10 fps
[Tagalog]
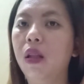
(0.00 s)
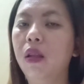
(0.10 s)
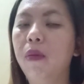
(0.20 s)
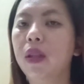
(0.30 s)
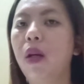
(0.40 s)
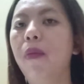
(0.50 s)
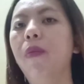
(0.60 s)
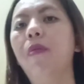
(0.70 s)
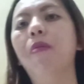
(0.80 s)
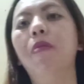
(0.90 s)
Diba sabi
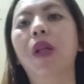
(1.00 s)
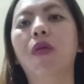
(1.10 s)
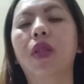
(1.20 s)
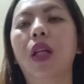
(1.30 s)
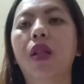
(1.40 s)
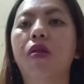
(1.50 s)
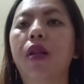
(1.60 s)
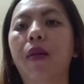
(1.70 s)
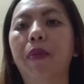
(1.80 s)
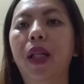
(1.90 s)
ko sa inyo,
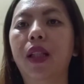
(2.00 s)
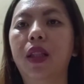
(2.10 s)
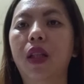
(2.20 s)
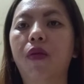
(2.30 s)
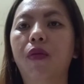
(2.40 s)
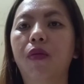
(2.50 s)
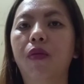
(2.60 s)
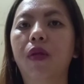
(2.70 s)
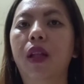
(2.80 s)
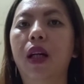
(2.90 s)
nagbalat siya
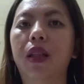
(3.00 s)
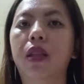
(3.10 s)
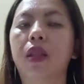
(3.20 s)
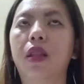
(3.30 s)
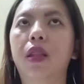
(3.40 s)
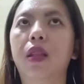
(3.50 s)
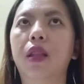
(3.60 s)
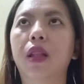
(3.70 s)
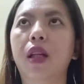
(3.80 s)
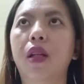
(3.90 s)
nung last,
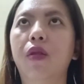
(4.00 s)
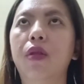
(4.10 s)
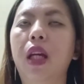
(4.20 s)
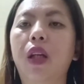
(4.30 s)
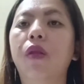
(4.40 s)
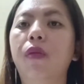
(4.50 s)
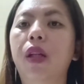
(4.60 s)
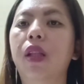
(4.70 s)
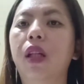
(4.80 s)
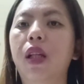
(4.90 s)
nung second
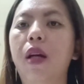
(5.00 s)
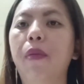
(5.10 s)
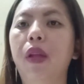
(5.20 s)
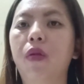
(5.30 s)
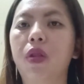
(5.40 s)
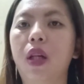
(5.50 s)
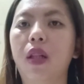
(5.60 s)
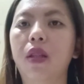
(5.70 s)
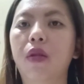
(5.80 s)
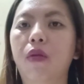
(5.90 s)
week na ginamit ko siya.
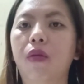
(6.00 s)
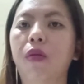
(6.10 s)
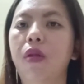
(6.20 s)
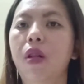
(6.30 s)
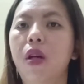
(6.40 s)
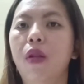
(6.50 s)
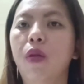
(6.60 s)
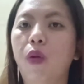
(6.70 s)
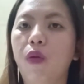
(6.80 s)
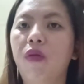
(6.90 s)
So,
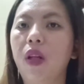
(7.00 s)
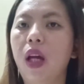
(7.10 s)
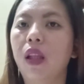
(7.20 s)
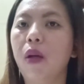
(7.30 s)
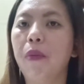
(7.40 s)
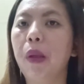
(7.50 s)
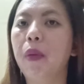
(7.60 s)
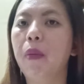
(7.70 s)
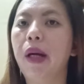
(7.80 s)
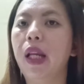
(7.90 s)
no-over yata yung
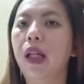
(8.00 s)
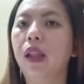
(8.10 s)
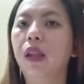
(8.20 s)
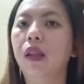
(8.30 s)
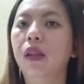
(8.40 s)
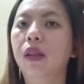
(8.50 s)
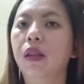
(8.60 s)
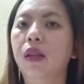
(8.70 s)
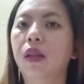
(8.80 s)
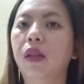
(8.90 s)
pagbabalat.
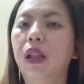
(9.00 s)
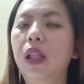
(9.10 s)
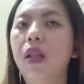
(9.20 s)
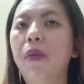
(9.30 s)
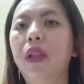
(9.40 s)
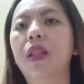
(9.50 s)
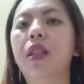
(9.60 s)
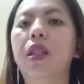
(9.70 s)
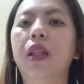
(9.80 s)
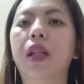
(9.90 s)
Hindi naman kasi
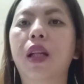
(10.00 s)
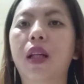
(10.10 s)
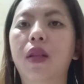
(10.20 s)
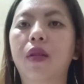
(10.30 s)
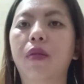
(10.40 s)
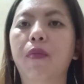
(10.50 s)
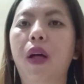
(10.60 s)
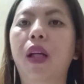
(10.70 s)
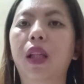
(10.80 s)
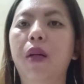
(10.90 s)
siya talagang
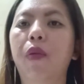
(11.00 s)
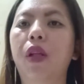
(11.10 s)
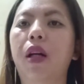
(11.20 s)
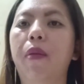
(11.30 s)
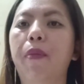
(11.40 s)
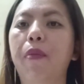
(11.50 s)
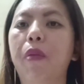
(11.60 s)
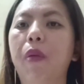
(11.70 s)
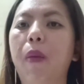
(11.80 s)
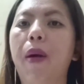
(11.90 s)
makikita mo na
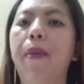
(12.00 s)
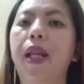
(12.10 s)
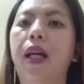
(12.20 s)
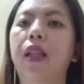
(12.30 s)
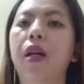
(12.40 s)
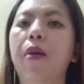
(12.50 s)
magbabalat.